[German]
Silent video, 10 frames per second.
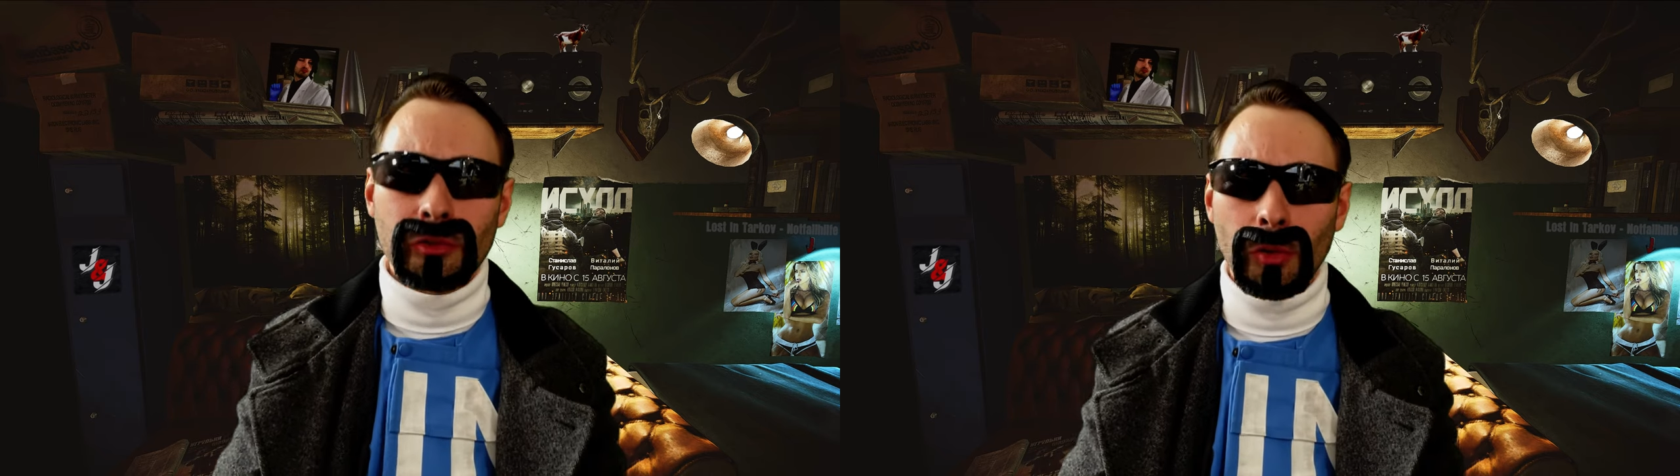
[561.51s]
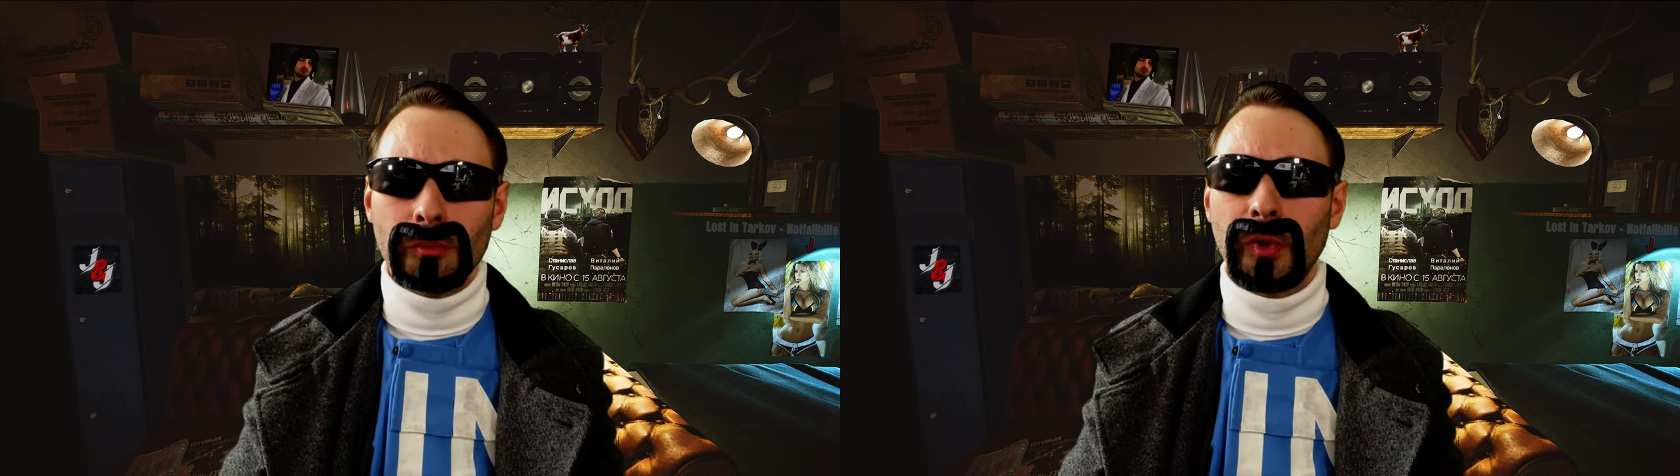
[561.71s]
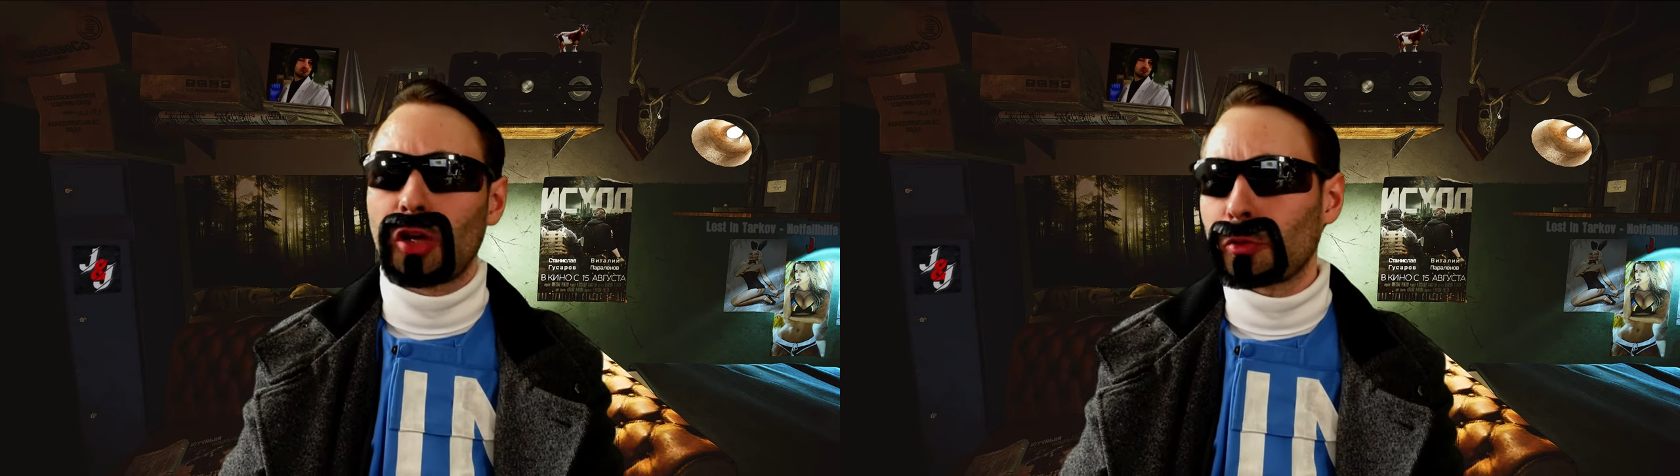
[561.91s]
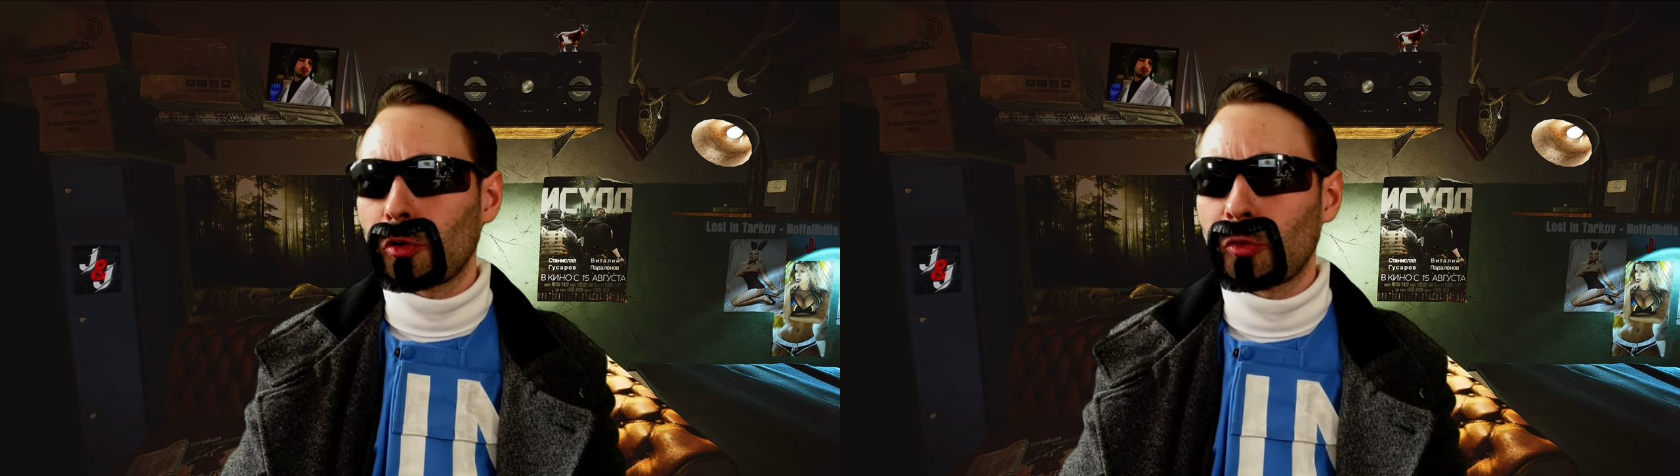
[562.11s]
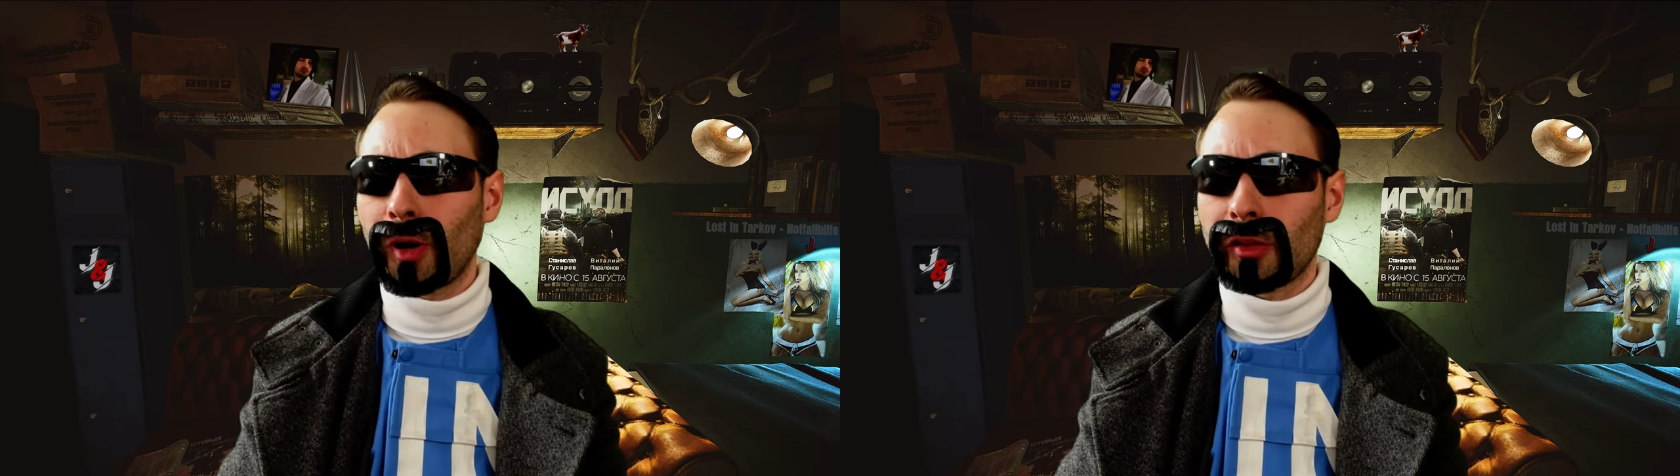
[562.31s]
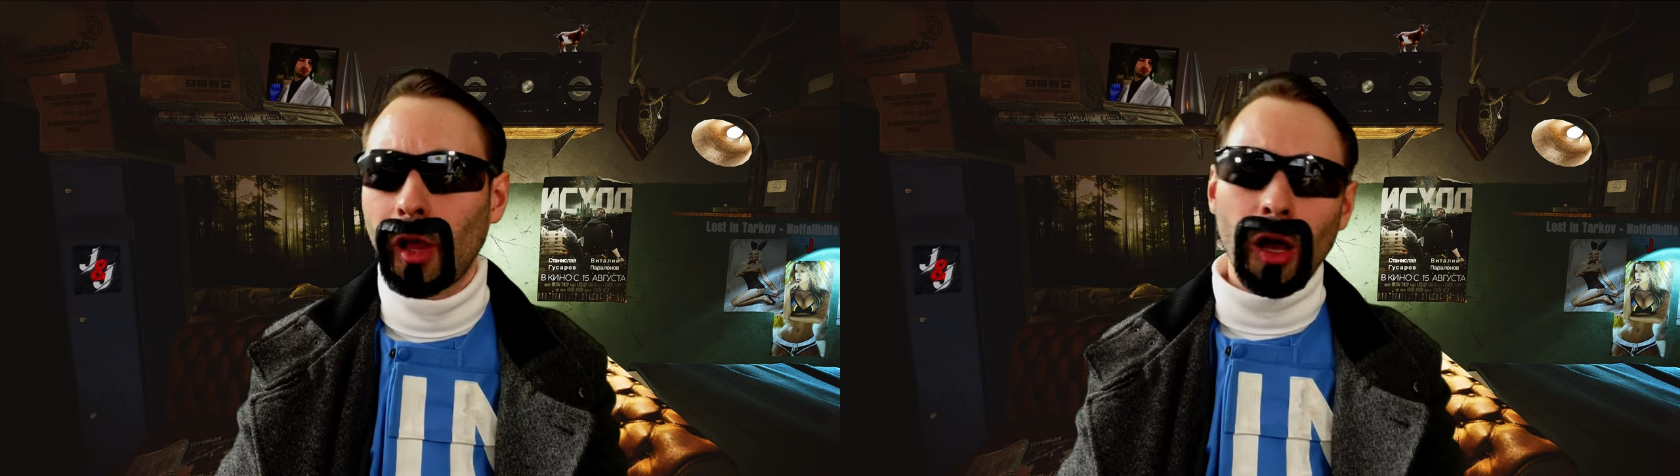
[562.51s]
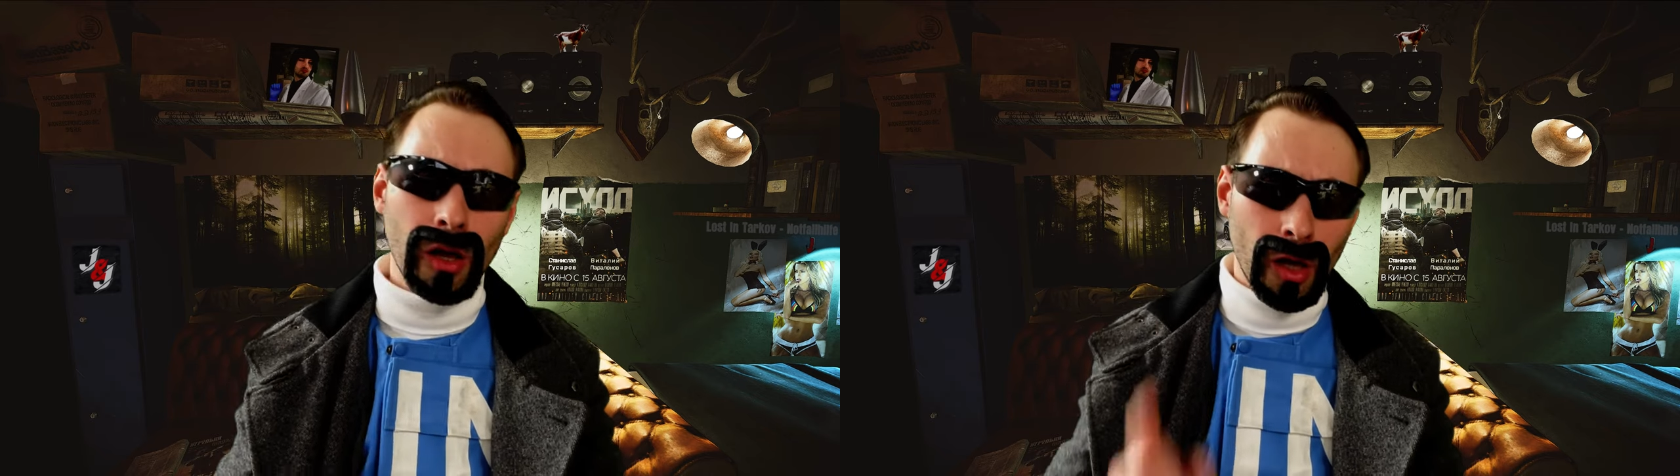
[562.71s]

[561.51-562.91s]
So, ich muss Maus Partner.